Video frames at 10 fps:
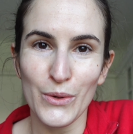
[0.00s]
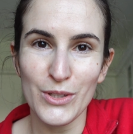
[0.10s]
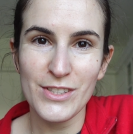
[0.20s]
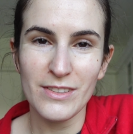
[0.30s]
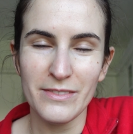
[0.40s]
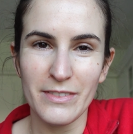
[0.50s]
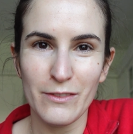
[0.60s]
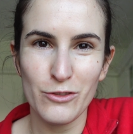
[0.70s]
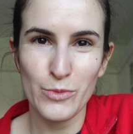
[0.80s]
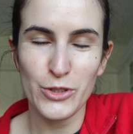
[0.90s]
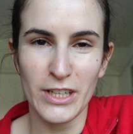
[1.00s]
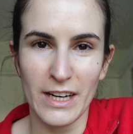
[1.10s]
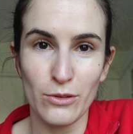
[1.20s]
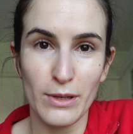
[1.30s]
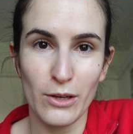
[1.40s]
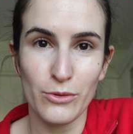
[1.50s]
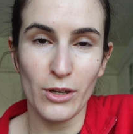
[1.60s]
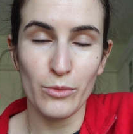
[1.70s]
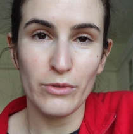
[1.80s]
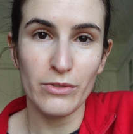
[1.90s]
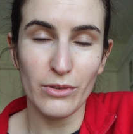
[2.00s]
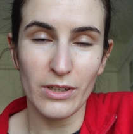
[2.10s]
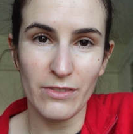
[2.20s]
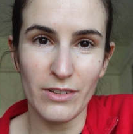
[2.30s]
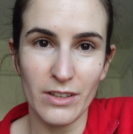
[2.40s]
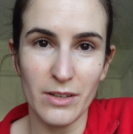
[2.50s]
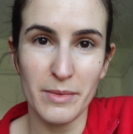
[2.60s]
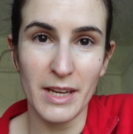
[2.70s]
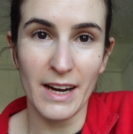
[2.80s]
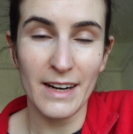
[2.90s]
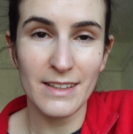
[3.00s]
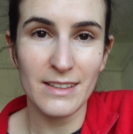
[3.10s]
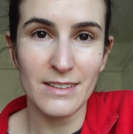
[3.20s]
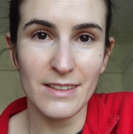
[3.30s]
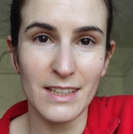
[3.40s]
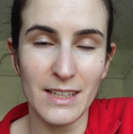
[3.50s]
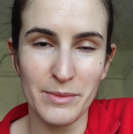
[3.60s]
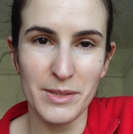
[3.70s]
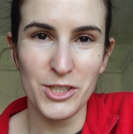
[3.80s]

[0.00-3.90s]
Hoje venho-vos mostrar o que é que eu tenho no meu frigorífico, na minha arca e na minha